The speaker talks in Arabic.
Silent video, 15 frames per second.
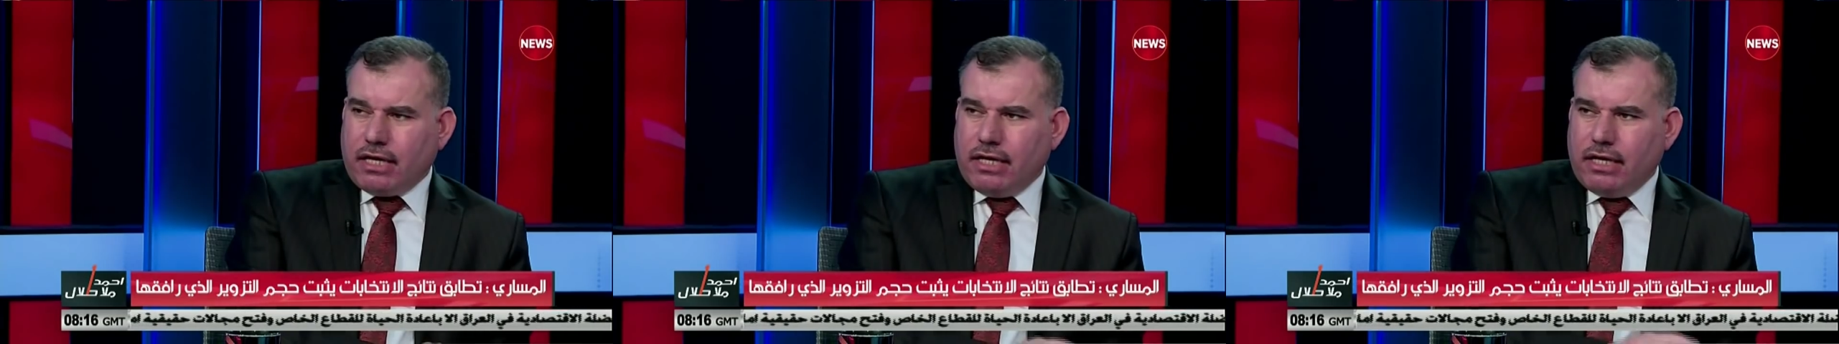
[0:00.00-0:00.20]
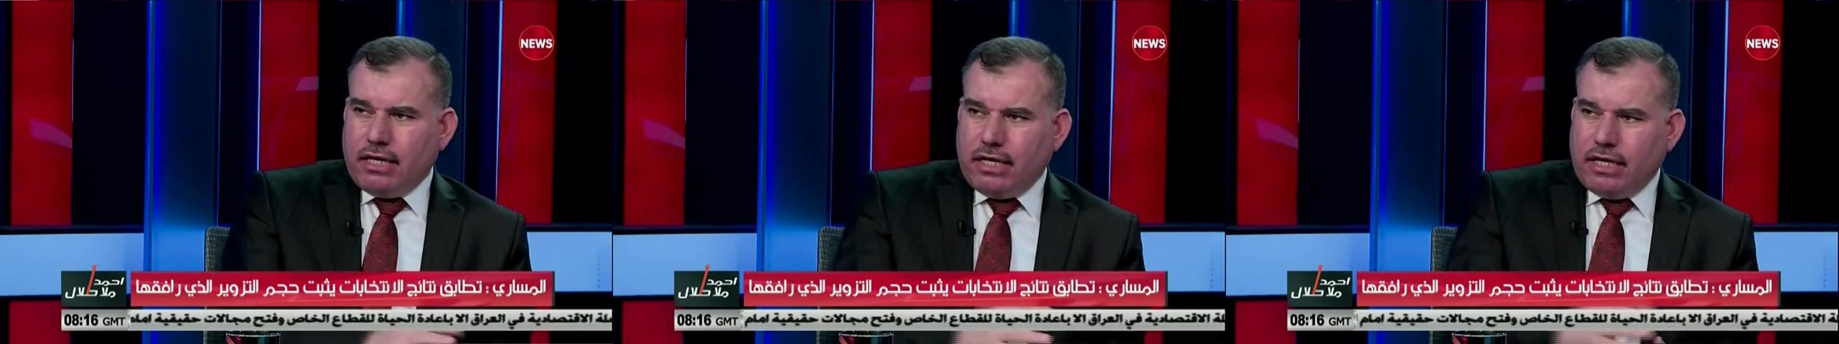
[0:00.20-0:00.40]

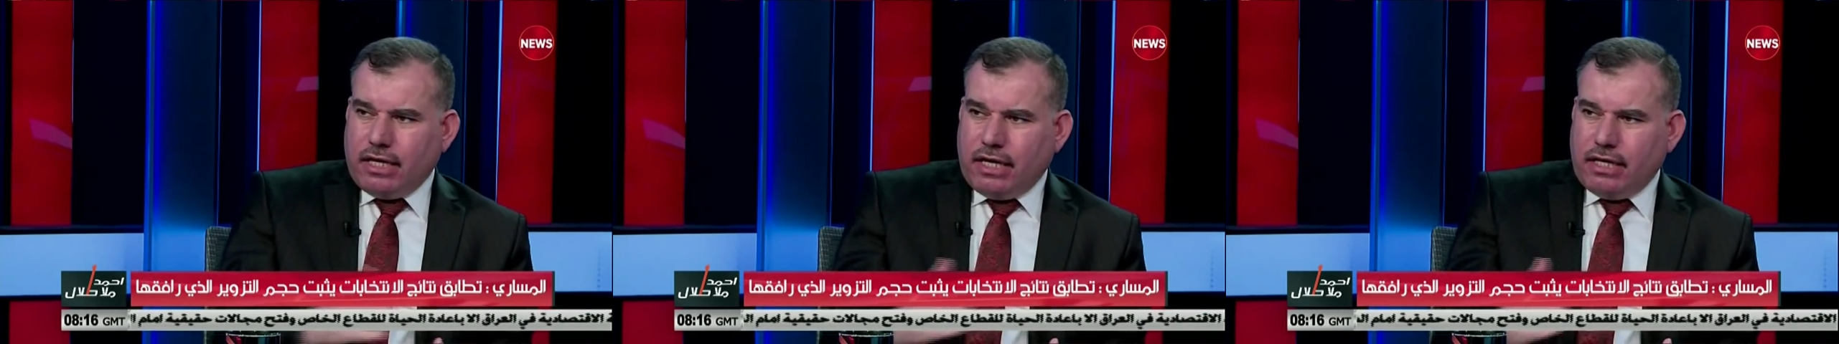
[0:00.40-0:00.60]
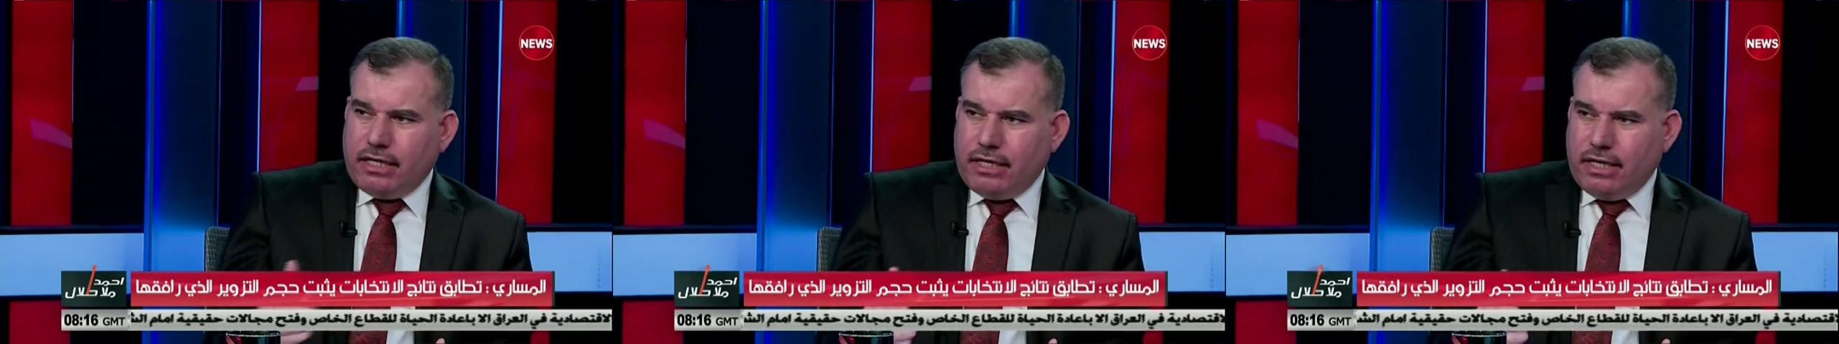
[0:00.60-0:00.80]

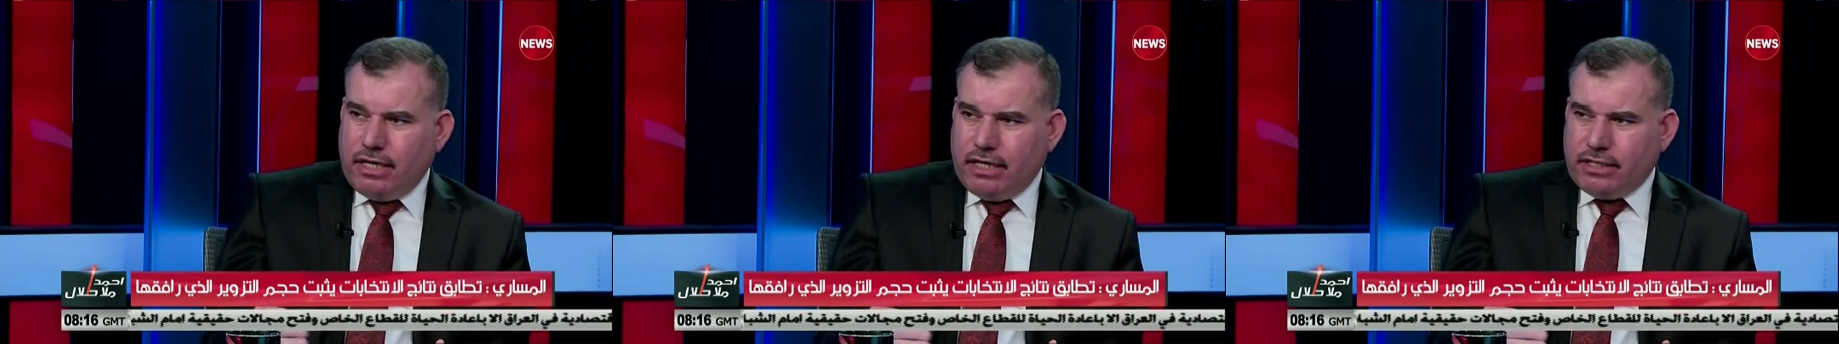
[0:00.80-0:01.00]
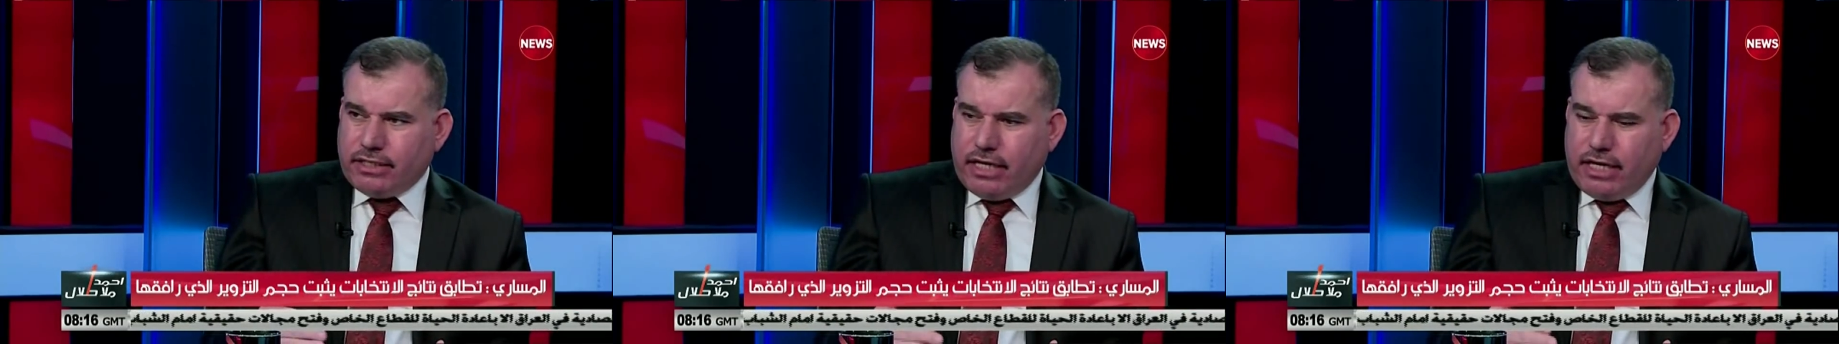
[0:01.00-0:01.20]
يعني
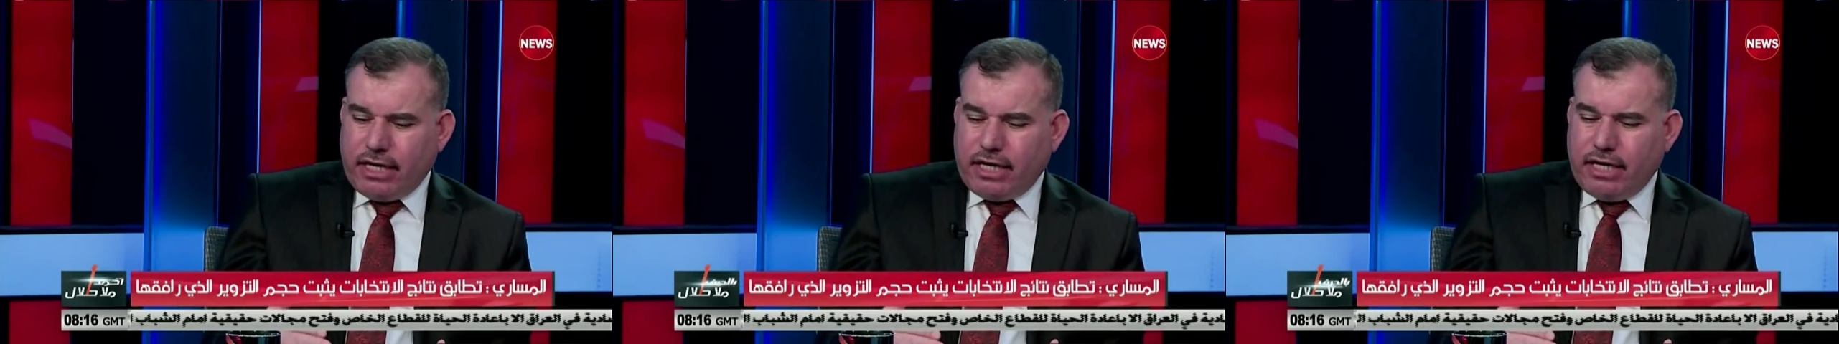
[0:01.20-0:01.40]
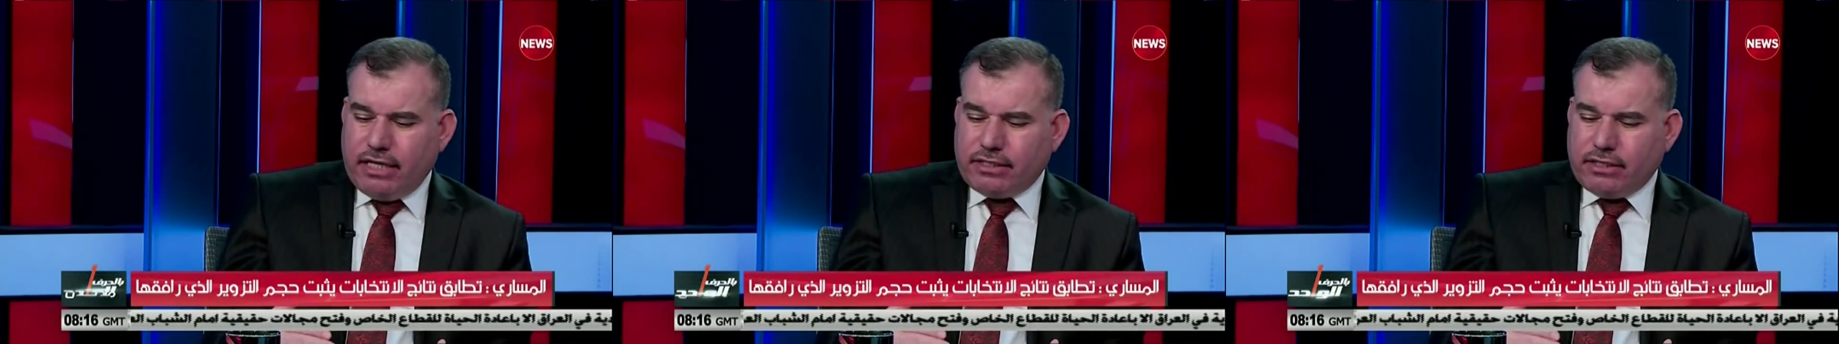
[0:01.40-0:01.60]
ليش أنا
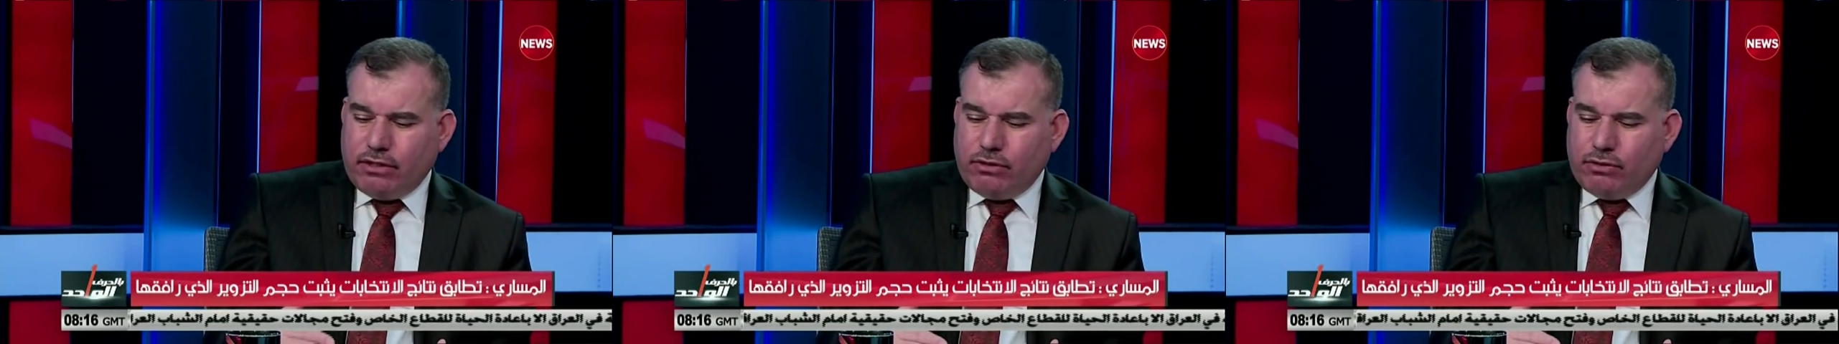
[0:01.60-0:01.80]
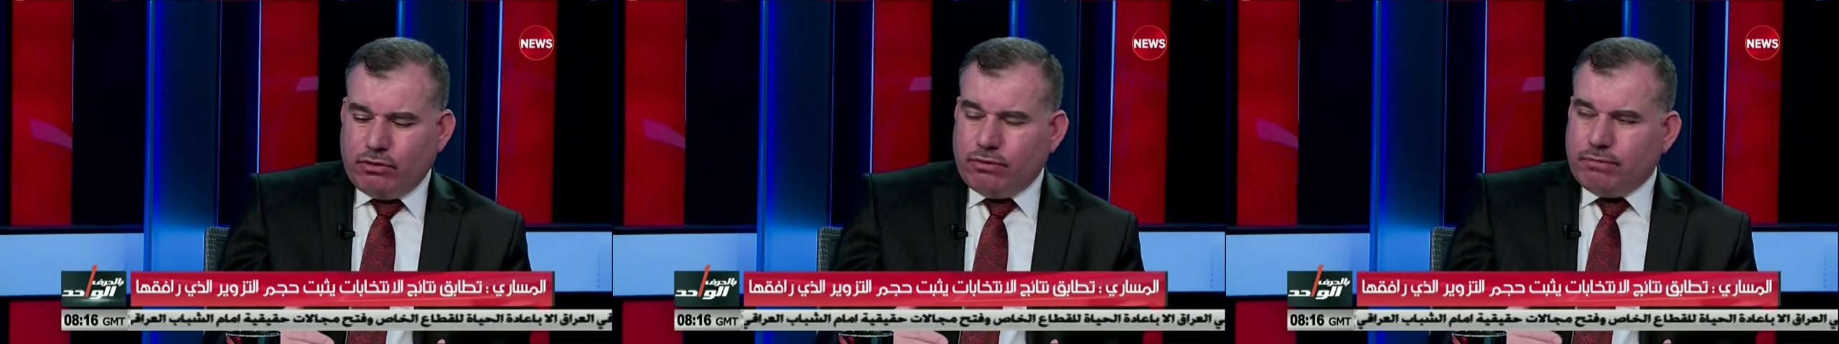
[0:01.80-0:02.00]
قلت
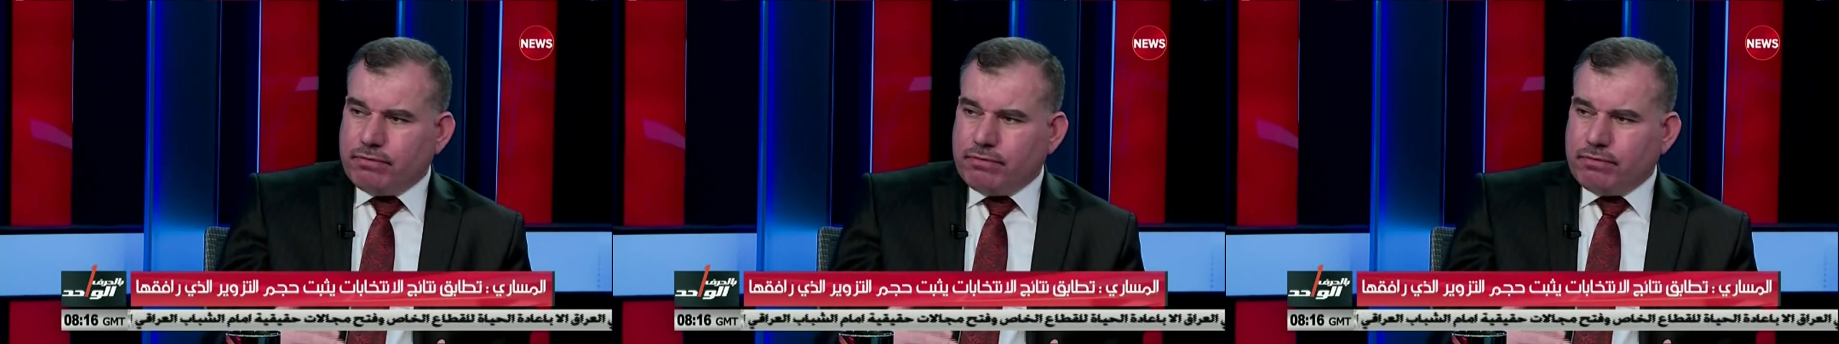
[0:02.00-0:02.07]
أنه